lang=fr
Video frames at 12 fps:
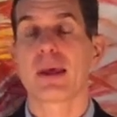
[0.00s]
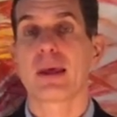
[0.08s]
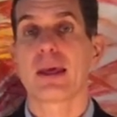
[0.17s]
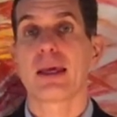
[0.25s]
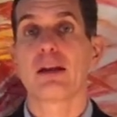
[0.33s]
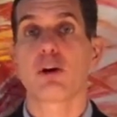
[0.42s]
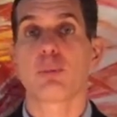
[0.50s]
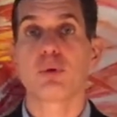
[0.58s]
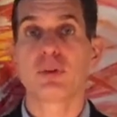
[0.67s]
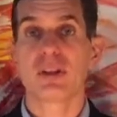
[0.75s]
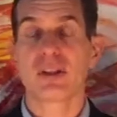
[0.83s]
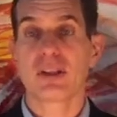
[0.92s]
Et leur but
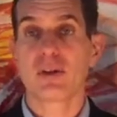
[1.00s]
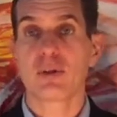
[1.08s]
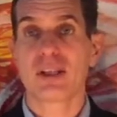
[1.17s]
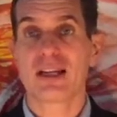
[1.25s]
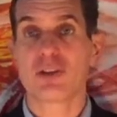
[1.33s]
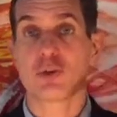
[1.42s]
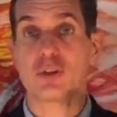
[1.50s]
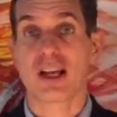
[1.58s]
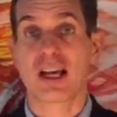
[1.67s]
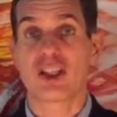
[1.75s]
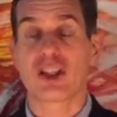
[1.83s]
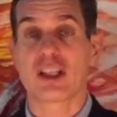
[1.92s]
était d'aller se
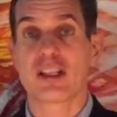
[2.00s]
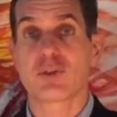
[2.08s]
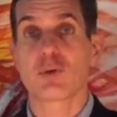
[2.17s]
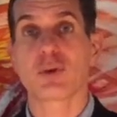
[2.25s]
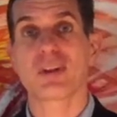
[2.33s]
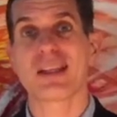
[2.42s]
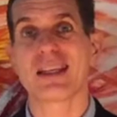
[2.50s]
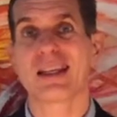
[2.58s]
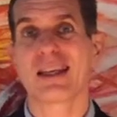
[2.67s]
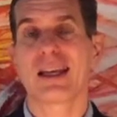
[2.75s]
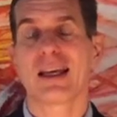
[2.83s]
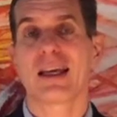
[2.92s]
scracher sur des
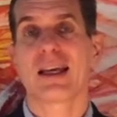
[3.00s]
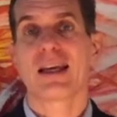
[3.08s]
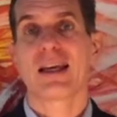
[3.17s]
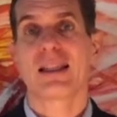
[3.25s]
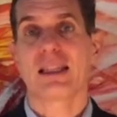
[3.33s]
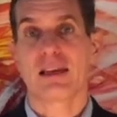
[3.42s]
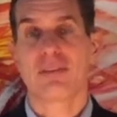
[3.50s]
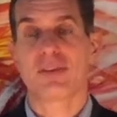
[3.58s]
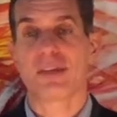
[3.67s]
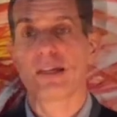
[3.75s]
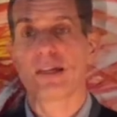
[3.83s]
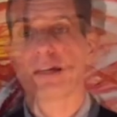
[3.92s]

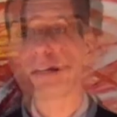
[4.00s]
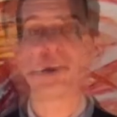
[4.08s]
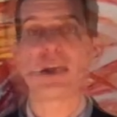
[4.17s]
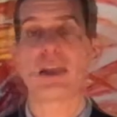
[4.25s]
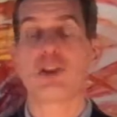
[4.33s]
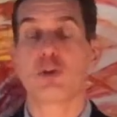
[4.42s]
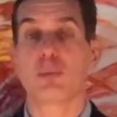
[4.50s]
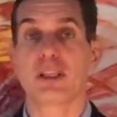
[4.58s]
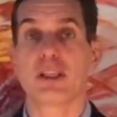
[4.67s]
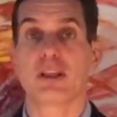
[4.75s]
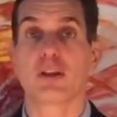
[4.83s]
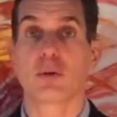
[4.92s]
navires ennemis,
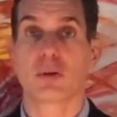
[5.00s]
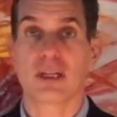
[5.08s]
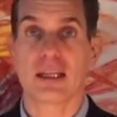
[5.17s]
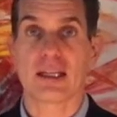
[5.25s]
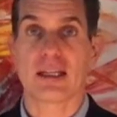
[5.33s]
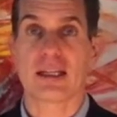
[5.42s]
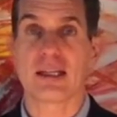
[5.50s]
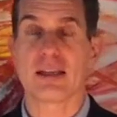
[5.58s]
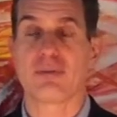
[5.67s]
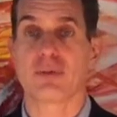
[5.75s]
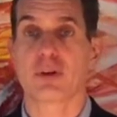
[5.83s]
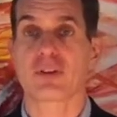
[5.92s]
donc les, les
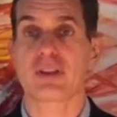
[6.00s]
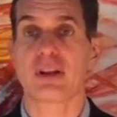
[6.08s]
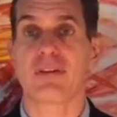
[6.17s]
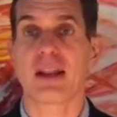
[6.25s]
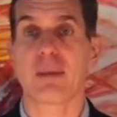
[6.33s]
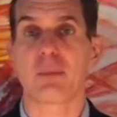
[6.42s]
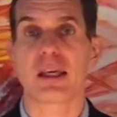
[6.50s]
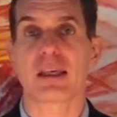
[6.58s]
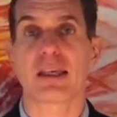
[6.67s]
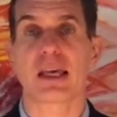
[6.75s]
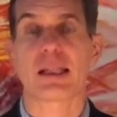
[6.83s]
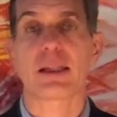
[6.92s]
forces navales
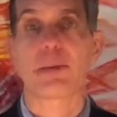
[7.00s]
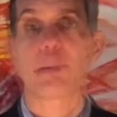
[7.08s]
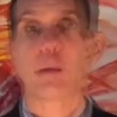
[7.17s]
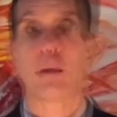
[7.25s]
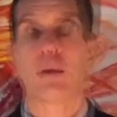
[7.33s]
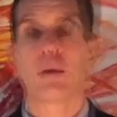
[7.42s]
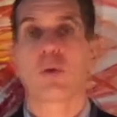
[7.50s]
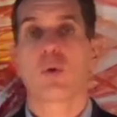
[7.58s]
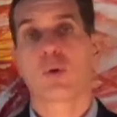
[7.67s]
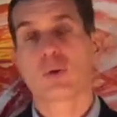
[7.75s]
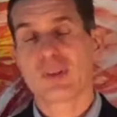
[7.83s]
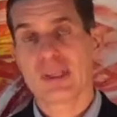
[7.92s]
américaines. On
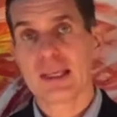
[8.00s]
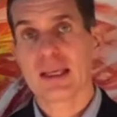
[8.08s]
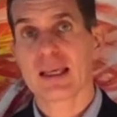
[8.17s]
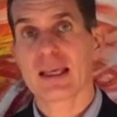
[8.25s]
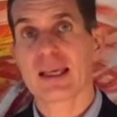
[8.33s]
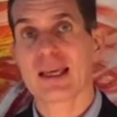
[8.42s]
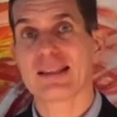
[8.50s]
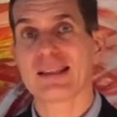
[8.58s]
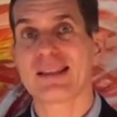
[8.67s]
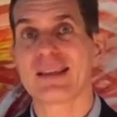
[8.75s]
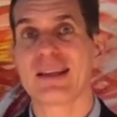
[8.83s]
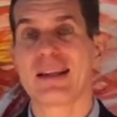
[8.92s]
sait quelles
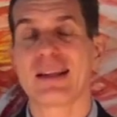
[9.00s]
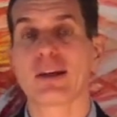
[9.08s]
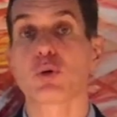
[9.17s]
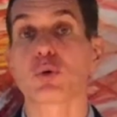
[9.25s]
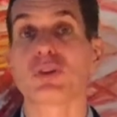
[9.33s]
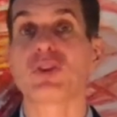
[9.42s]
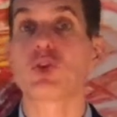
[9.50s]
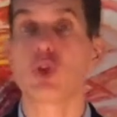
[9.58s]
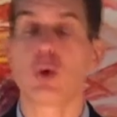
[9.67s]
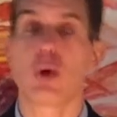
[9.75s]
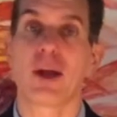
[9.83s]
étaient les conditions